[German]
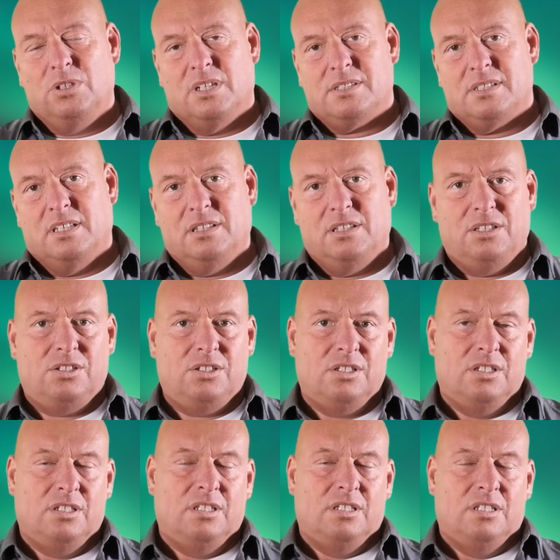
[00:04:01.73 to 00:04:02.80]
letztendlich,
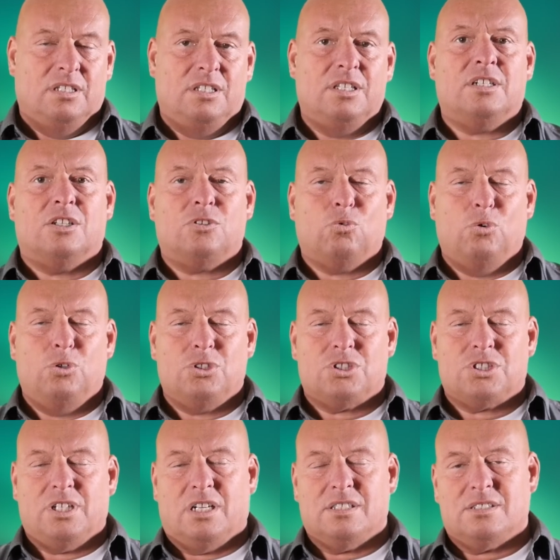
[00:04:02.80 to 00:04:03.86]
die katholische
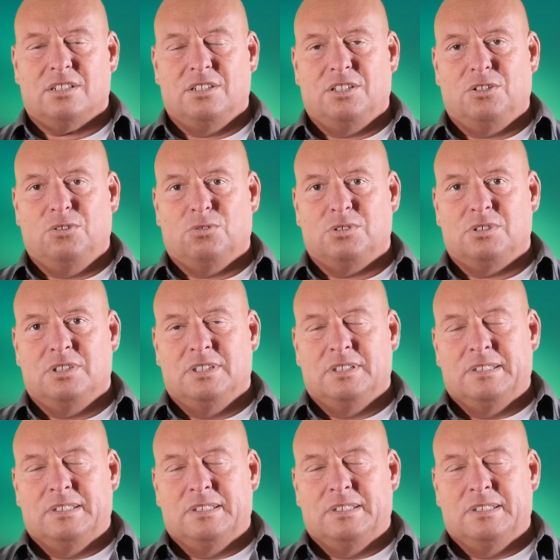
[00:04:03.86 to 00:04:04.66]
Staatsreligion.